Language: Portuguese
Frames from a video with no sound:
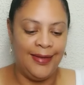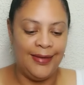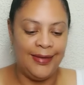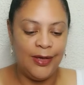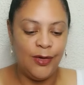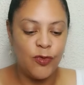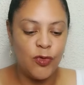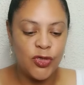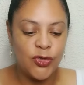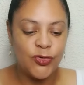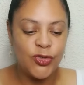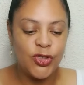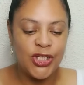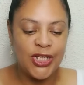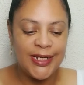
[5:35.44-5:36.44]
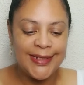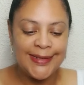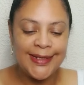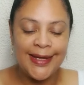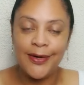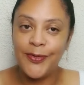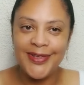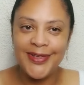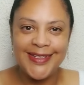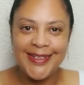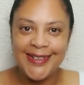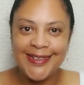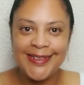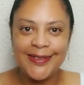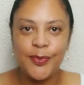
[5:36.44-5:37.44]
E eu vou utilizar com
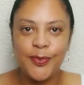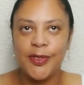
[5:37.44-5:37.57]
certeza,